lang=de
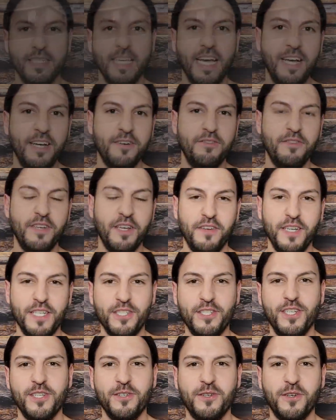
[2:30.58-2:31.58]
Ja, wie ihr
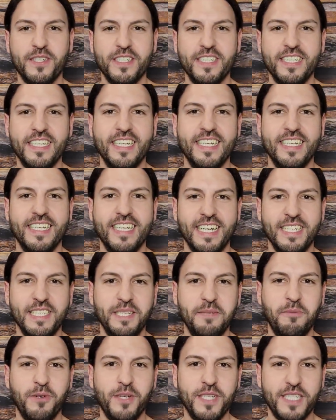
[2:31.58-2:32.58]
feststellen konntet, hat
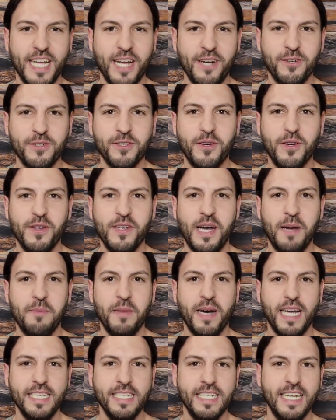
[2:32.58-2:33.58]
die Polizeikontrolle am
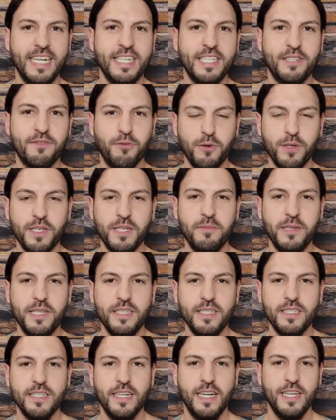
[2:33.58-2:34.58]
Rande eines
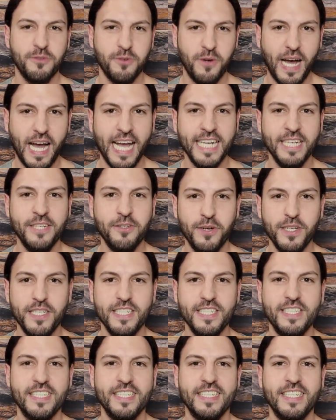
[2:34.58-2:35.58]
Wohngebietes, also
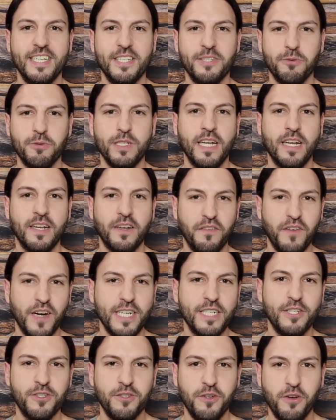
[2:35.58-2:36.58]
eindeutig in der sogenannten
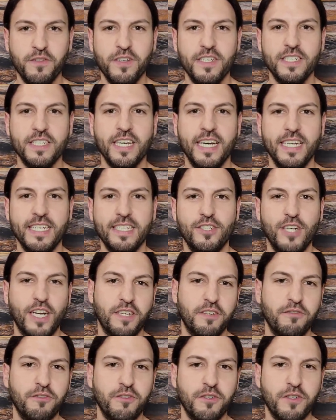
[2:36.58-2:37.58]
faktischen Öffentlichkeit
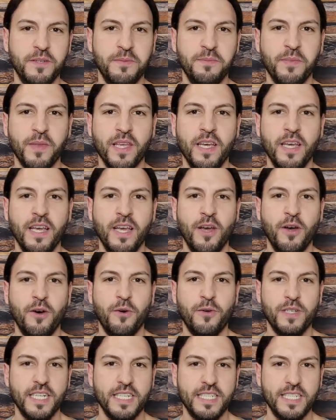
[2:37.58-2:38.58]
stattgefunden
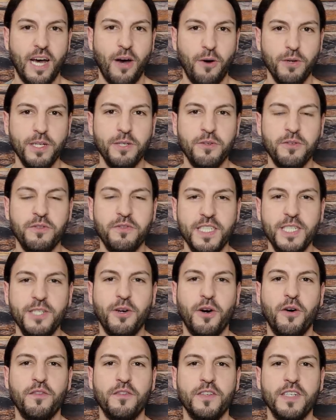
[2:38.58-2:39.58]
und dass Audio- und
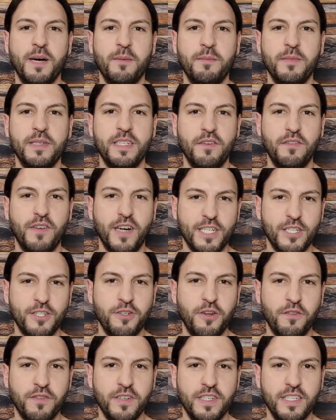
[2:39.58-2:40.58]
Videoaufnahmen in der
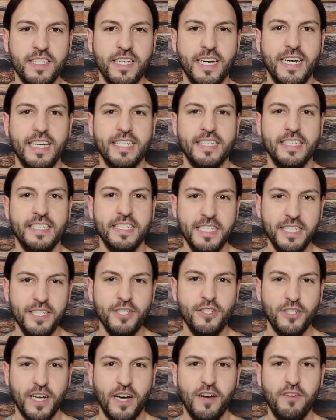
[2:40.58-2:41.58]
faktischen Öffentlichkeit nicht
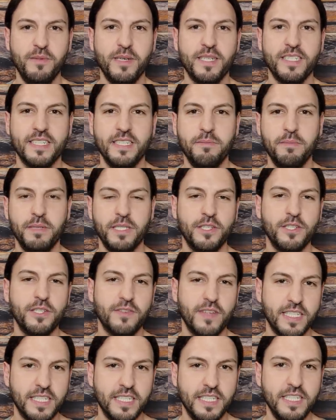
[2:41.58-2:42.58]
strafbar sind bzw.